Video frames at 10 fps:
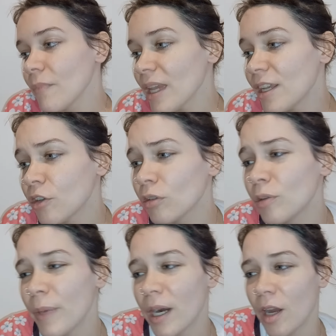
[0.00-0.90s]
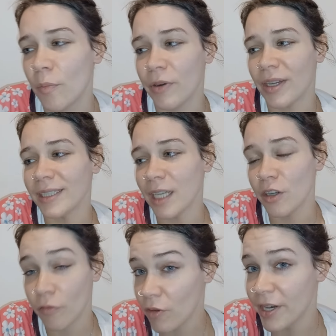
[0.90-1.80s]
yo estoy acostumbrada al calor, pero es que
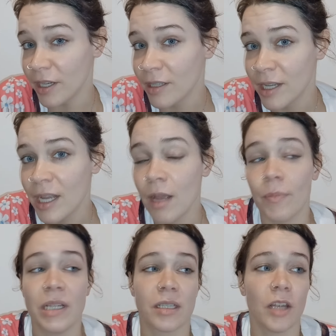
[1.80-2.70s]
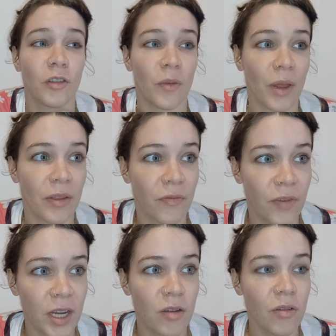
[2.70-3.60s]
salió fuera pensando que iba a hacer
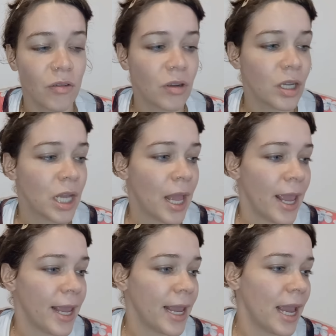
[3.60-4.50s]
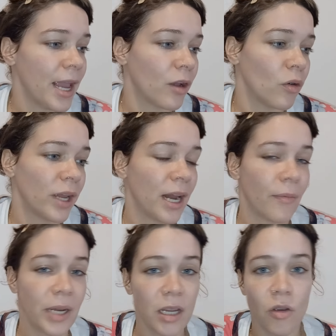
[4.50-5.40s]
frío, eh, con el
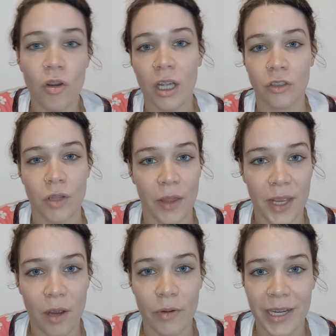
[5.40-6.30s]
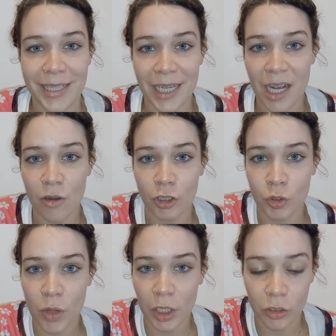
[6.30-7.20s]
abrigo, la sudadera, bueno, y he llegado
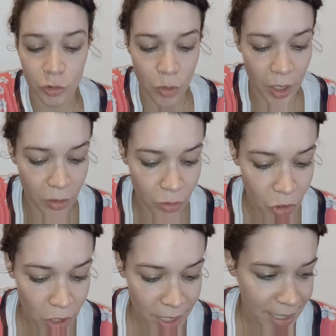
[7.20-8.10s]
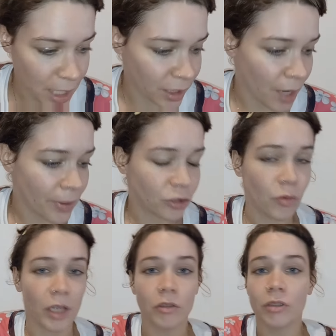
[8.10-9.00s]
sudando, sudando, y estaba
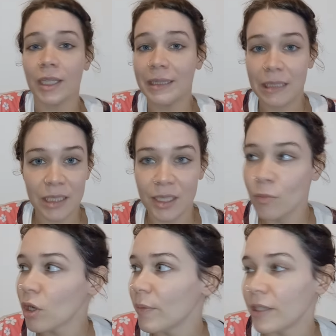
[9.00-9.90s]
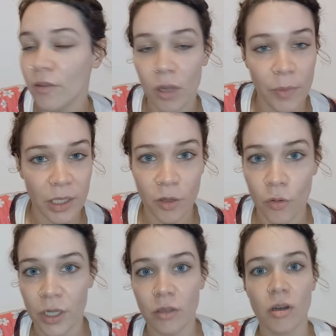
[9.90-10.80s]
sudando tantísimo que me he tenido que meter
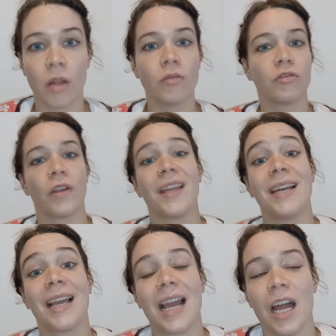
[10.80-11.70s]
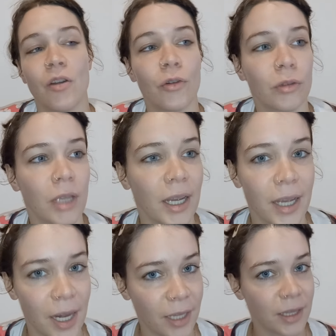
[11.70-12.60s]
corriendo en la ducha del calor tan
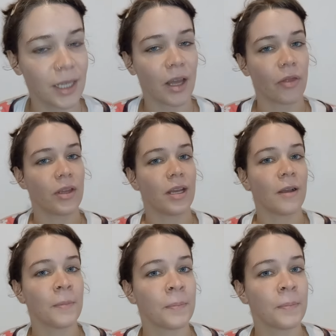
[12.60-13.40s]
grande que hacía.